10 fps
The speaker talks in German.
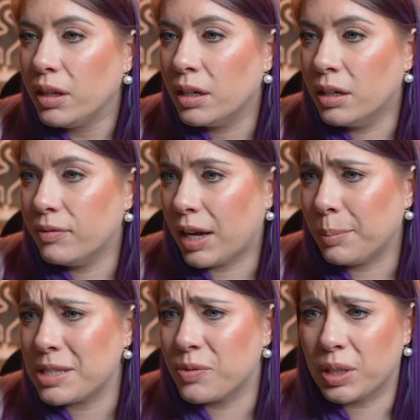Äh, wir
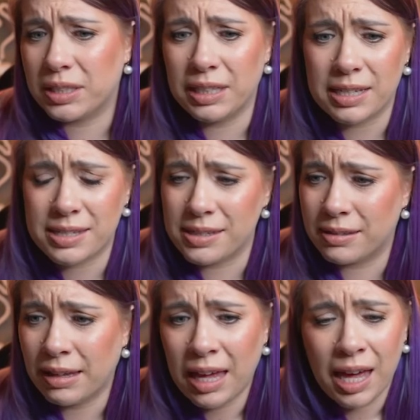haben jetzt wirklich die
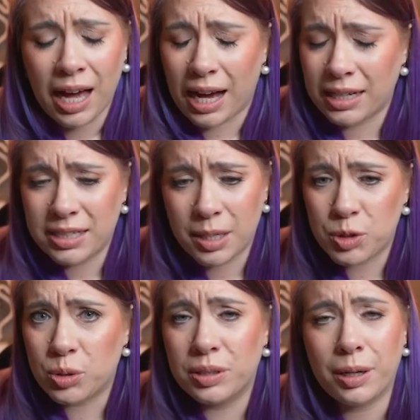letzten anderthalb
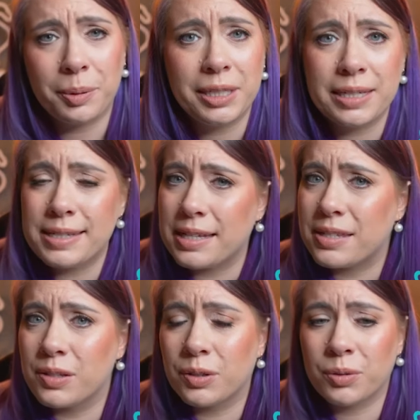Stunden, glaube ich, hier
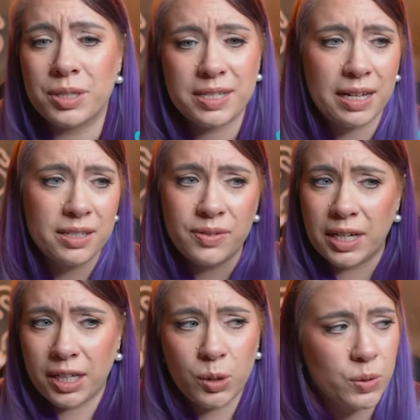gesessen und das alles
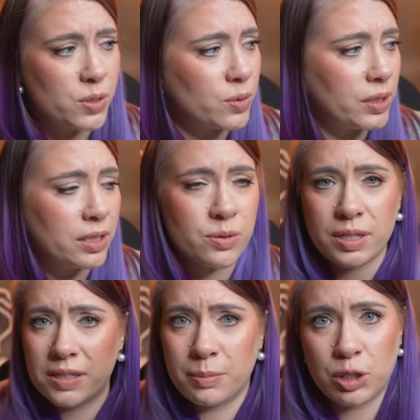wieder rekonstruiert,
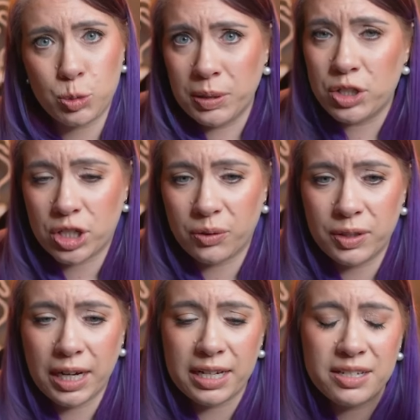sodass ich meinen Spielstand
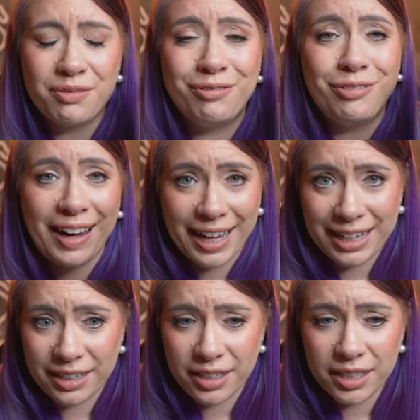wieder hatte,
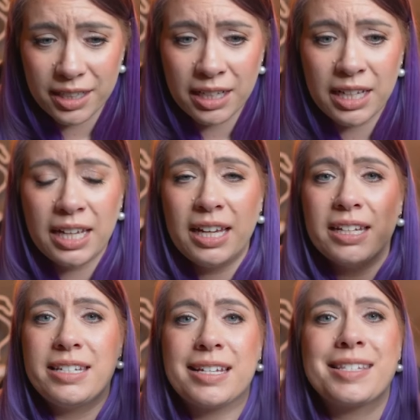weil
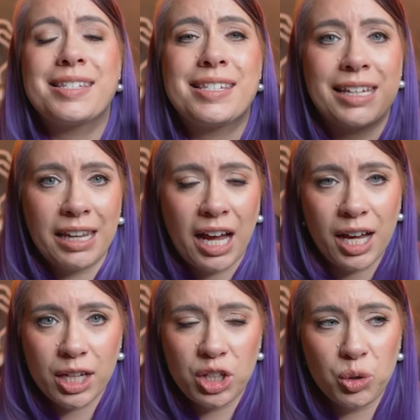das
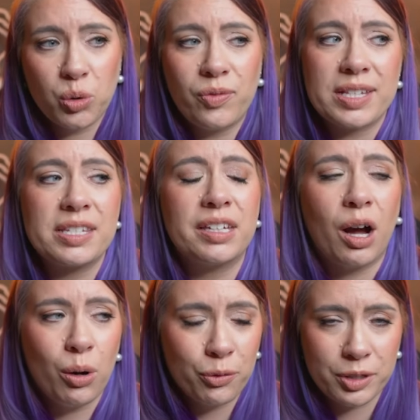Szenario, was ich
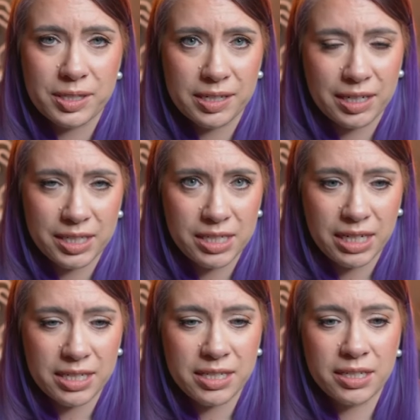
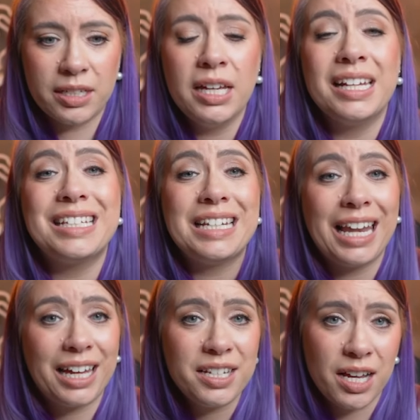aufgezeichnet hatte, den
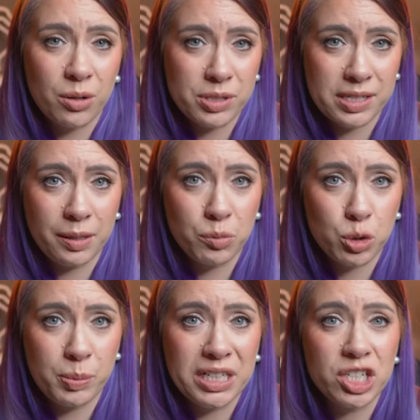
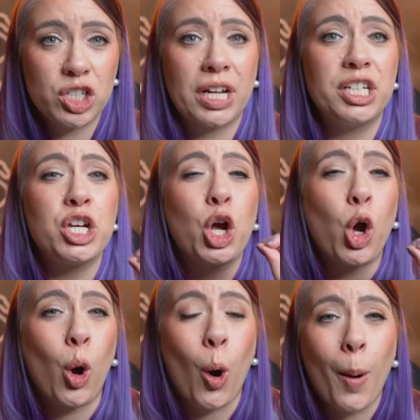Landhausleben-Spielstand
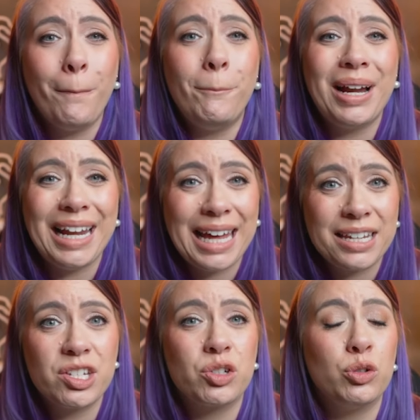
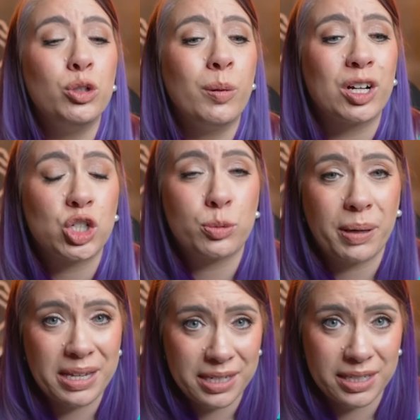komplett
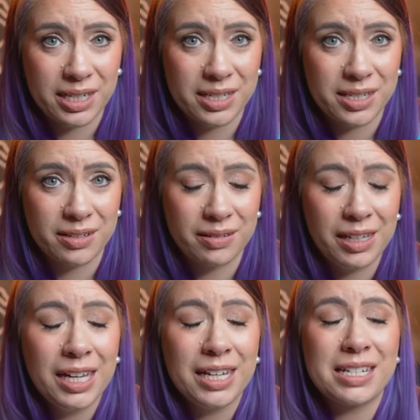überspeichert hatte.
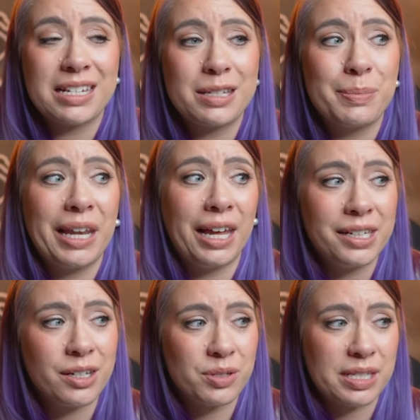Das heißt, mein
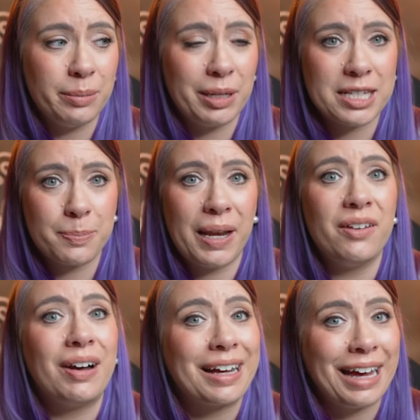Landhausleben-Let's
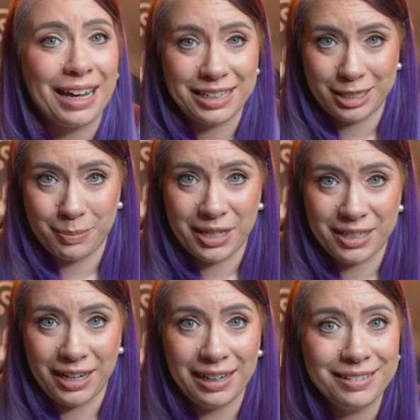Play war gar nicht mehr
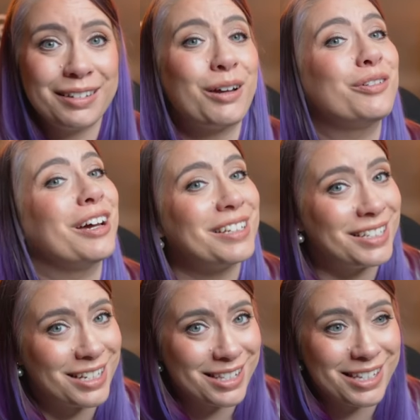da. Dafür hatte ich
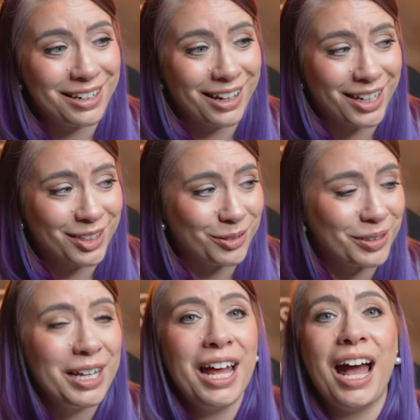das Szenario.
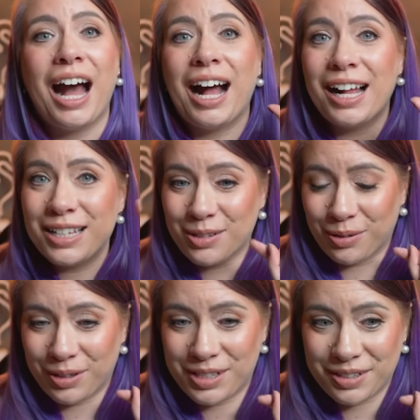Also
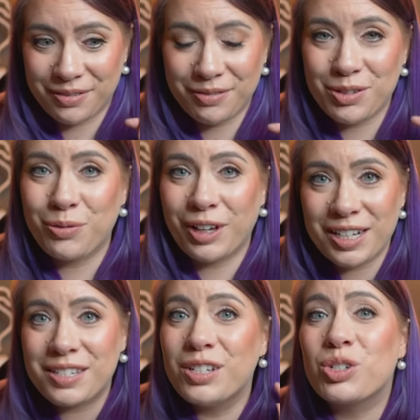Leute, sofern
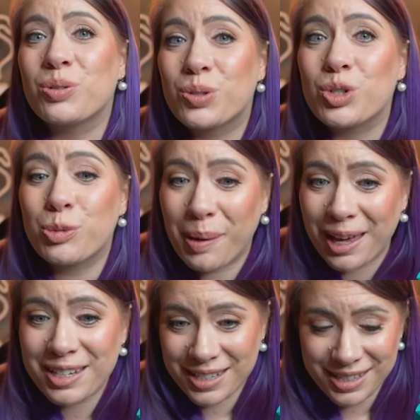das nicht schon zu
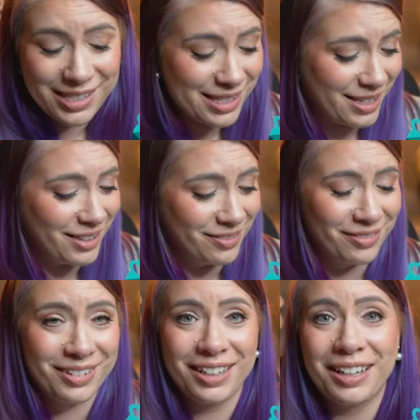spät ist,
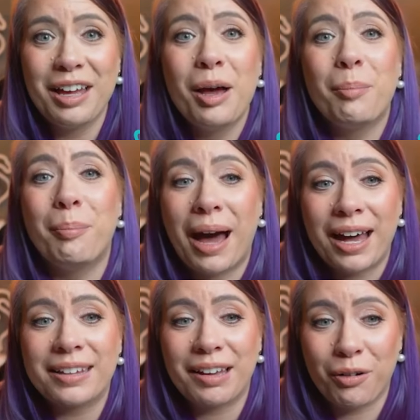
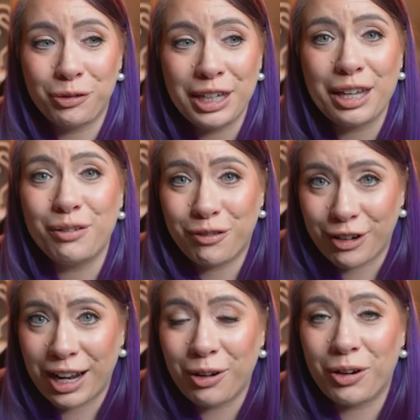Macht auf jeden
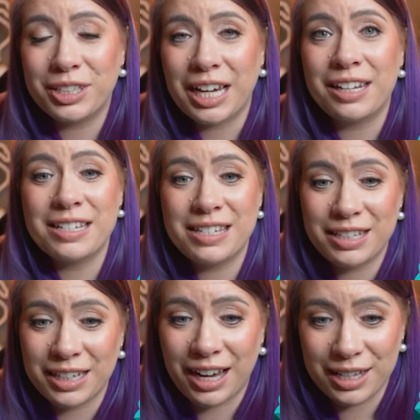Fall euch eine
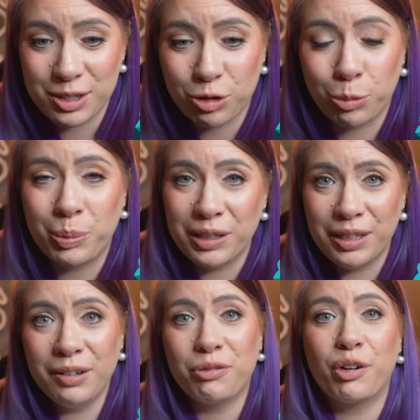
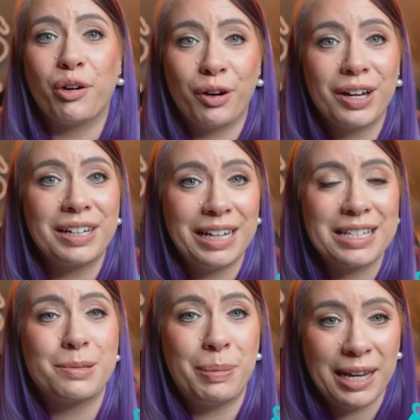Sicherheitskopie von euren
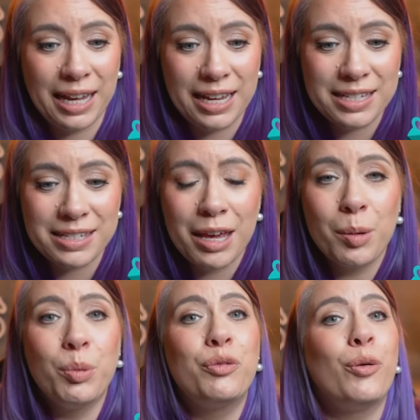Let's Plays,
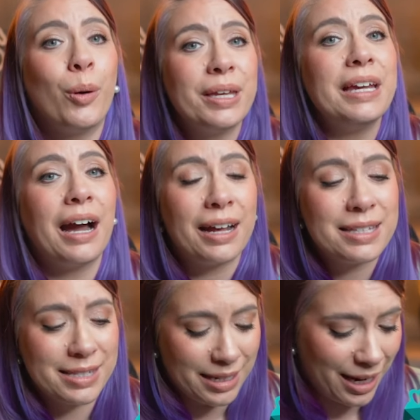bevor ihr
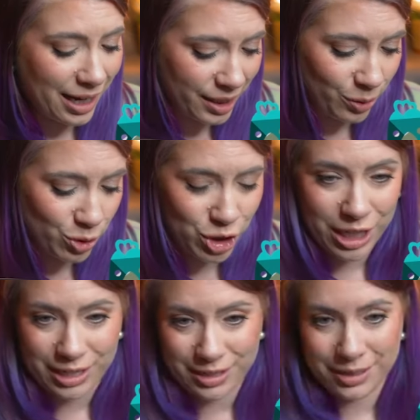ein Szenario
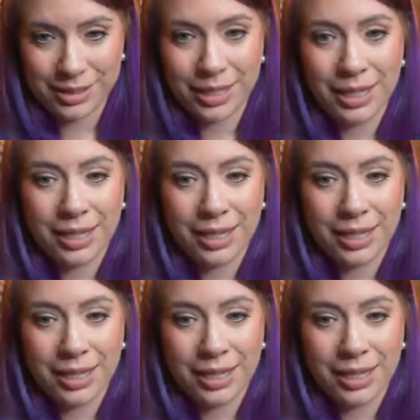startet.